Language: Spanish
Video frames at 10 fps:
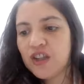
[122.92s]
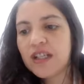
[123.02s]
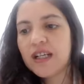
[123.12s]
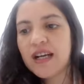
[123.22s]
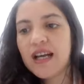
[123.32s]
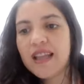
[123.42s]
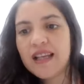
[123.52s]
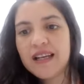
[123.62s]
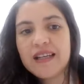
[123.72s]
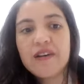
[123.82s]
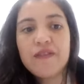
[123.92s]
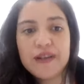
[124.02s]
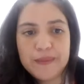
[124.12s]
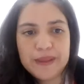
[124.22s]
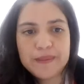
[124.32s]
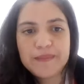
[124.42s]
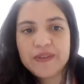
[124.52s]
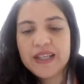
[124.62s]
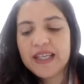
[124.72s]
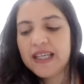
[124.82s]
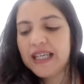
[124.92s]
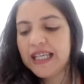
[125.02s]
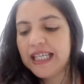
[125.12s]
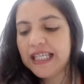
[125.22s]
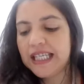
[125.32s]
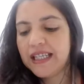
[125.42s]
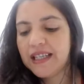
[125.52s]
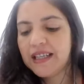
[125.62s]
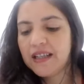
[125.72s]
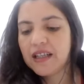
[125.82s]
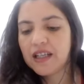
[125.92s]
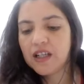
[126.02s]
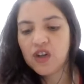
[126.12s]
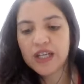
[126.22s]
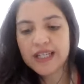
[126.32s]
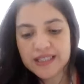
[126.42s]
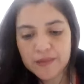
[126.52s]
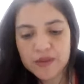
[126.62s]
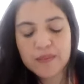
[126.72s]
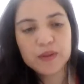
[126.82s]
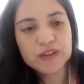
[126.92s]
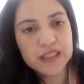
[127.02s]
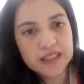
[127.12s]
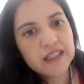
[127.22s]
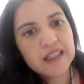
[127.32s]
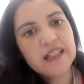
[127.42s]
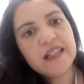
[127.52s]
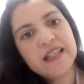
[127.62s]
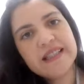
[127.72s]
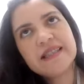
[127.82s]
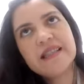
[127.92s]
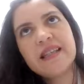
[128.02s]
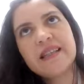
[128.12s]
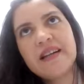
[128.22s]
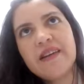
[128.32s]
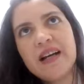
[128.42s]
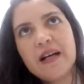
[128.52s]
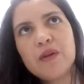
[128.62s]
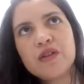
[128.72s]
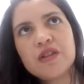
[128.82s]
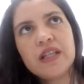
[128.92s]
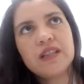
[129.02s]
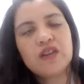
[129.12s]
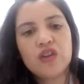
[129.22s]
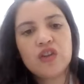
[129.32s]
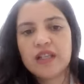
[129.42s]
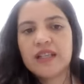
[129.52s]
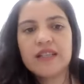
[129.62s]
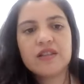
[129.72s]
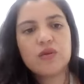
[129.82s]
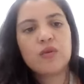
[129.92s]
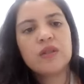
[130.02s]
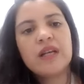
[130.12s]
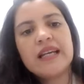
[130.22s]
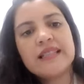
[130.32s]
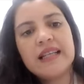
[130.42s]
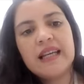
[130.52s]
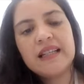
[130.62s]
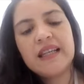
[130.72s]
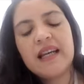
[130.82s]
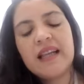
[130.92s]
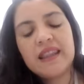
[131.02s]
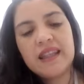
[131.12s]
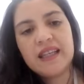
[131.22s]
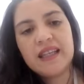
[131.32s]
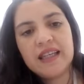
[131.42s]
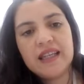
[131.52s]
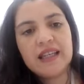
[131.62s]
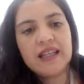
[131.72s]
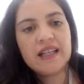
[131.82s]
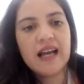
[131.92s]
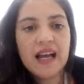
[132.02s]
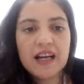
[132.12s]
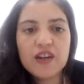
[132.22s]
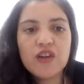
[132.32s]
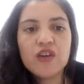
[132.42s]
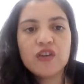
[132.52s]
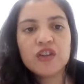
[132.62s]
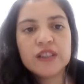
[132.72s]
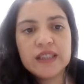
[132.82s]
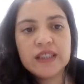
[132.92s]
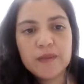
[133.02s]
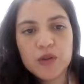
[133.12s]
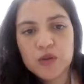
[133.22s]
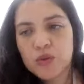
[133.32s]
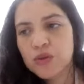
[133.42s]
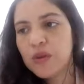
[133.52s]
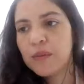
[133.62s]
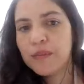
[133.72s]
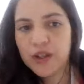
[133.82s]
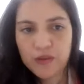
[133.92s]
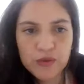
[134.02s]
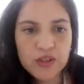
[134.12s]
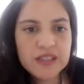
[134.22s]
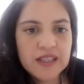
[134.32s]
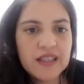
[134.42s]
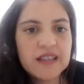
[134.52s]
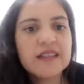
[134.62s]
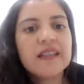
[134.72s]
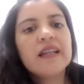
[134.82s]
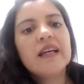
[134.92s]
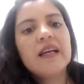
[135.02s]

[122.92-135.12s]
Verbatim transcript: estoy encargada del área farm. Eh, lo que hacemos en Botanical es que trabajamos en dos áreas. Una es el área de em, agro, donde tenemos un biofungicida